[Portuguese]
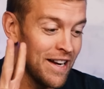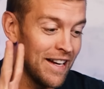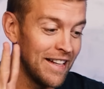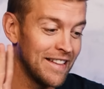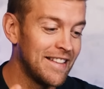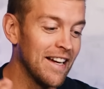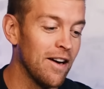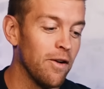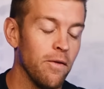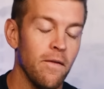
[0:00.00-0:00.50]

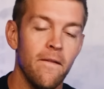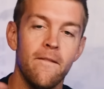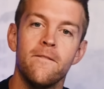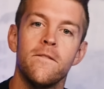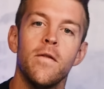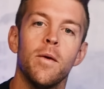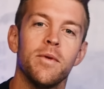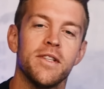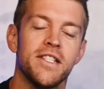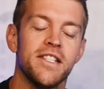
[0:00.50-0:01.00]
Então,
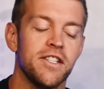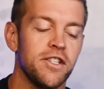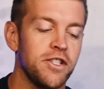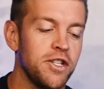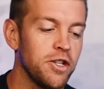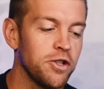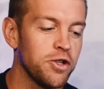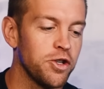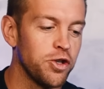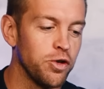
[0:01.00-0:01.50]
vamos
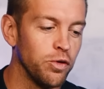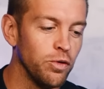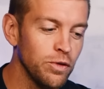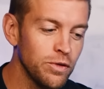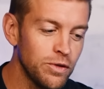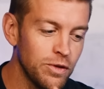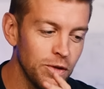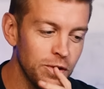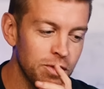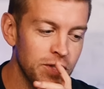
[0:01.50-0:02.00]
assistir
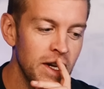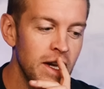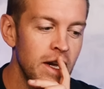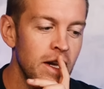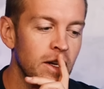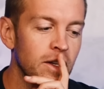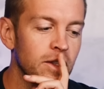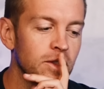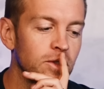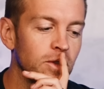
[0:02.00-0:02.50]
juntos.
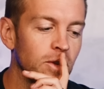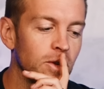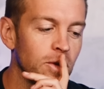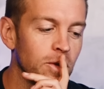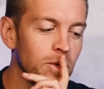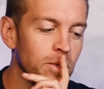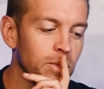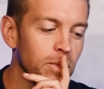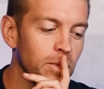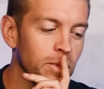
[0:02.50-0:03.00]

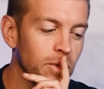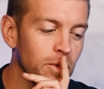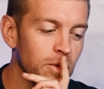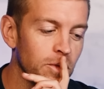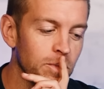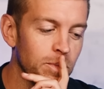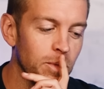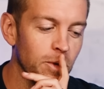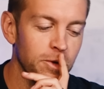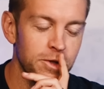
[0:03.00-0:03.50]
Tô
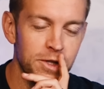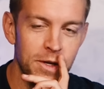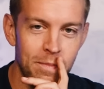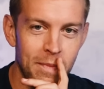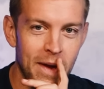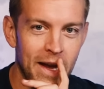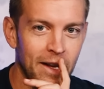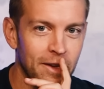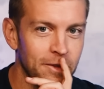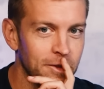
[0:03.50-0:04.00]
com um pouco de
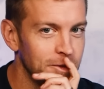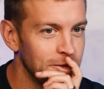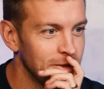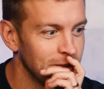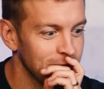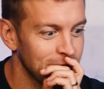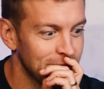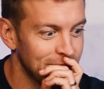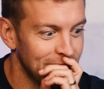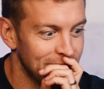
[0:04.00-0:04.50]
medo,
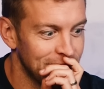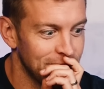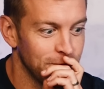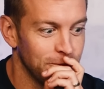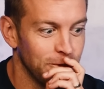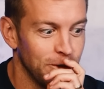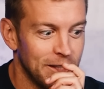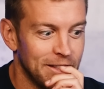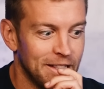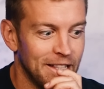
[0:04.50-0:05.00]
não sei se eu
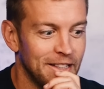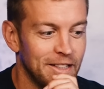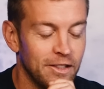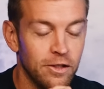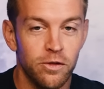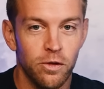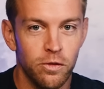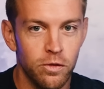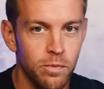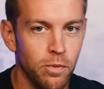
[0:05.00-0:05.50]
vou
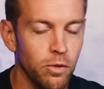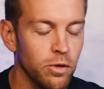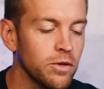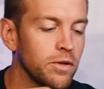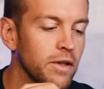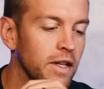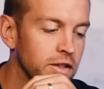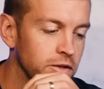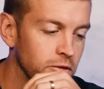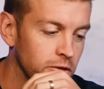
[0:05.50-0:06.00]
entender todo o
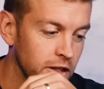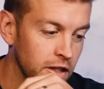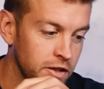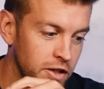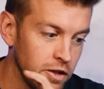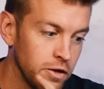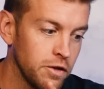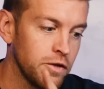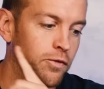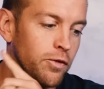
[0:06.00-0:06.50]
português
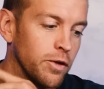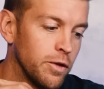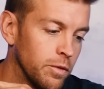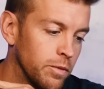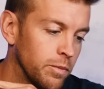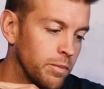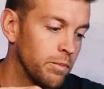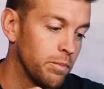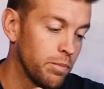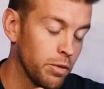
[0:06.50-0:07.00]
nordestino, isso foi
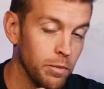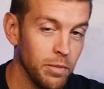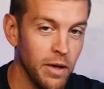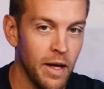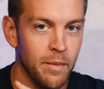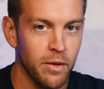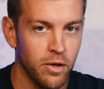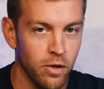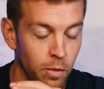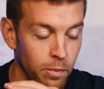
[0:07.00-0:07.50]
um
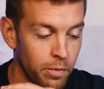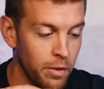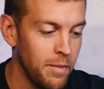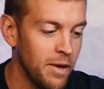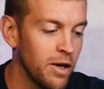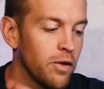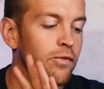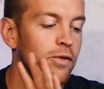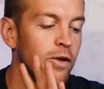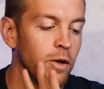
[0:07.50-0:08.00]
problema com o
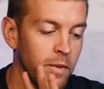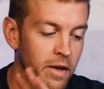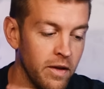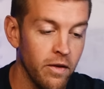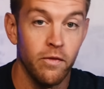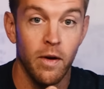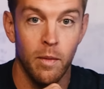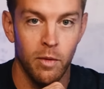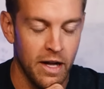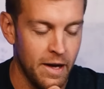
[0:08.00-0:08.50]
primeiro filme.
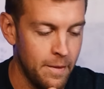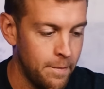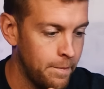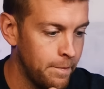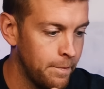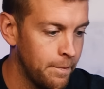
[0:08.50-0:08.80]
Vamos lá.